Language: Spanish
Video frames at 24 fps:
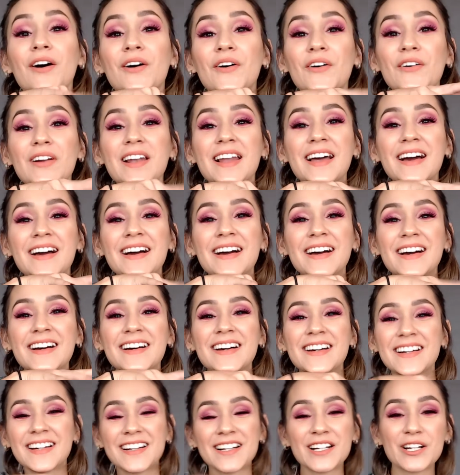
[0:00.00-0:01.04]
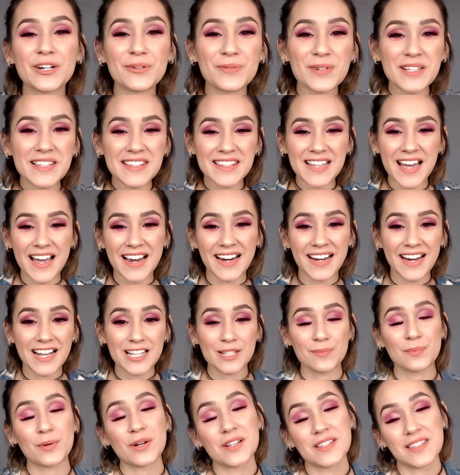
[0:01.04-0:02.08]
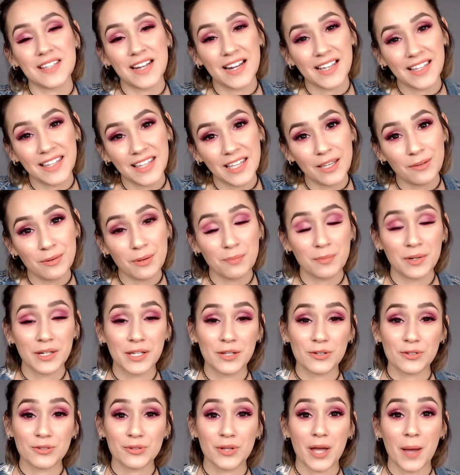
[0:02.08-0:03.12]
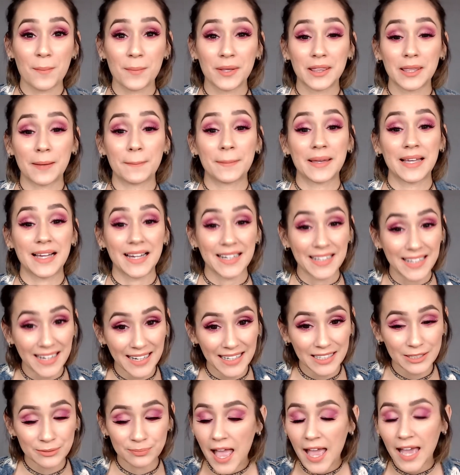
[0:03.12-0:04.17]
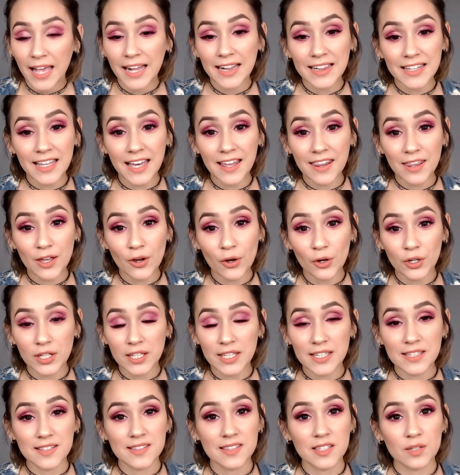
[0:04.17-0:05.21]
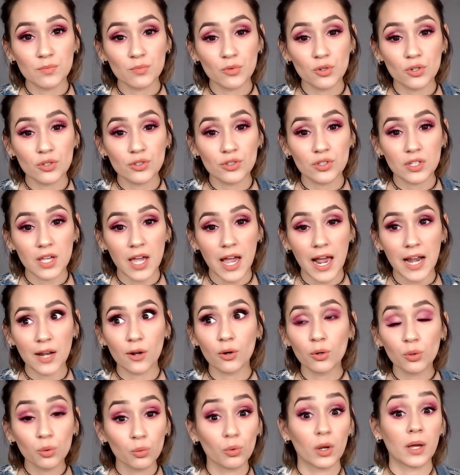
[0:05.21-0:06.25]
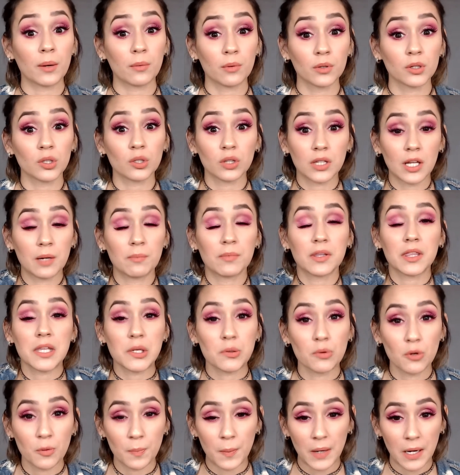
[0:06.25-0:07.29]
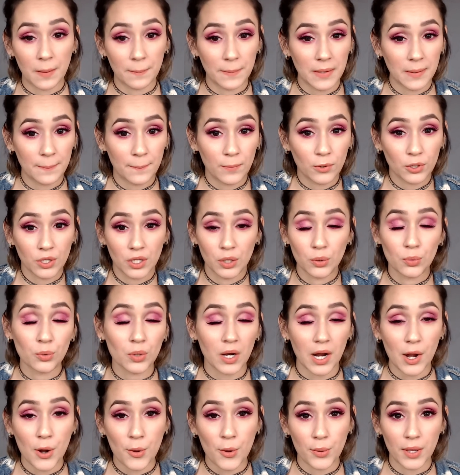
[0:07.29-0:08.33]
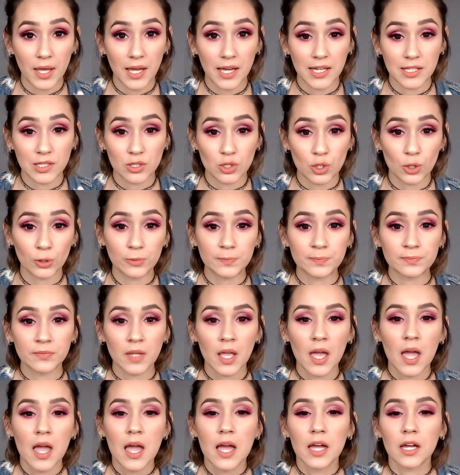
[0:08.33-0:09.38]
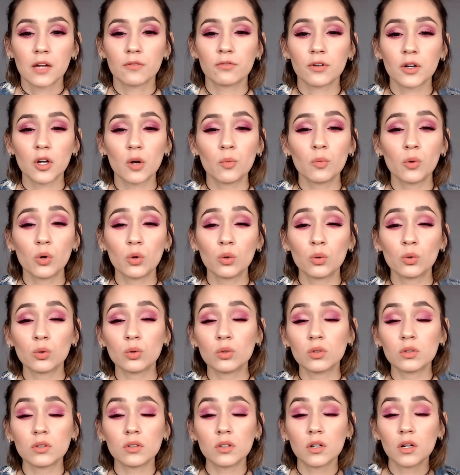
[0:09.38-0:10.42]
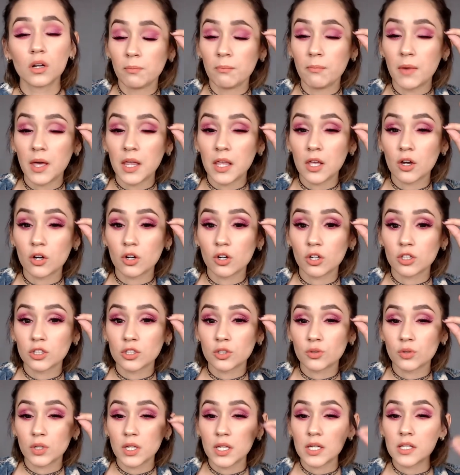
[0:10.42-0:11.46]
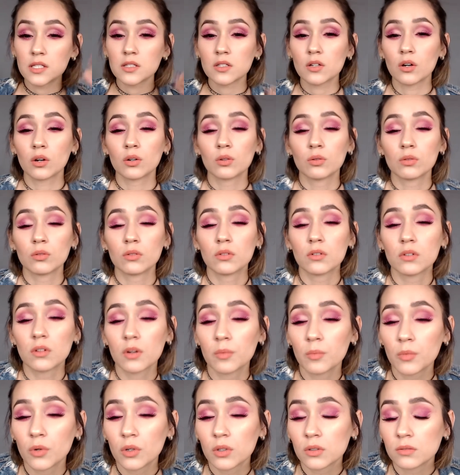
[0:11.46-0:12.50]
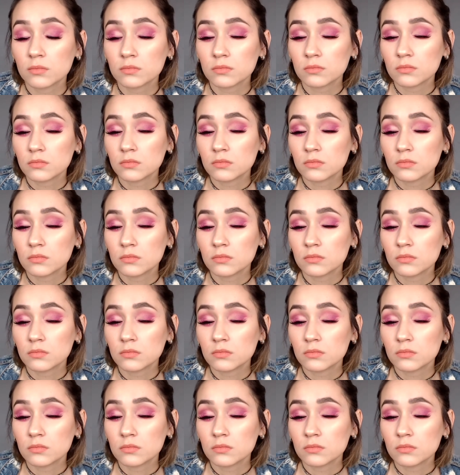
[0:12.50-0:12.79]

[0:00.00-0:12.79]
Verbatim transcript: Hola, ¿cómo están? Gracias por estar aquí, bienvenidos nuevamente a mi canal. El día de hoy hicimos algo nuevo, totalmente nuevo para mí porque nunca lo había hecho, que fue como un medio cut crease con un como